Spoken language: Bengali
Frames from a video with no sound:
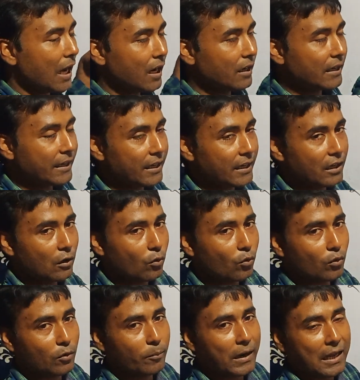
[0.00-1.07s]
আন ইন
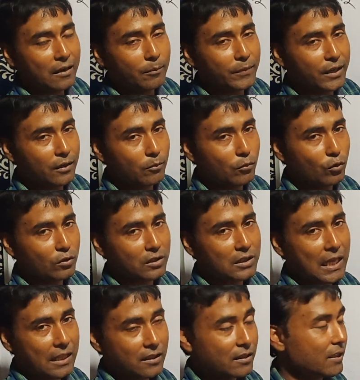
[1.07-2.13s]
উন বান বিন বুন
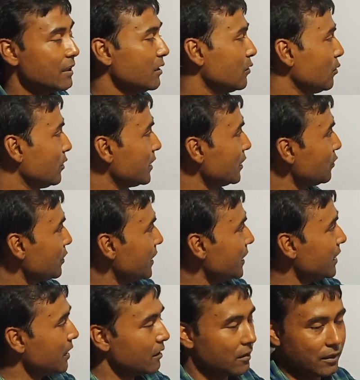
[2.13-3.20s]
তান তিন তুন কিন্তু
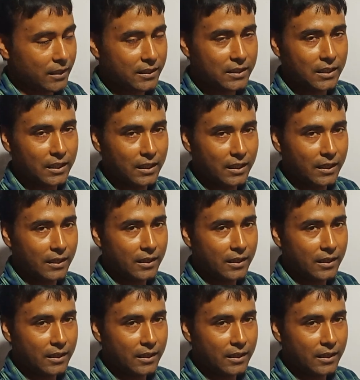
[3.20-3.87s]
এটা এসে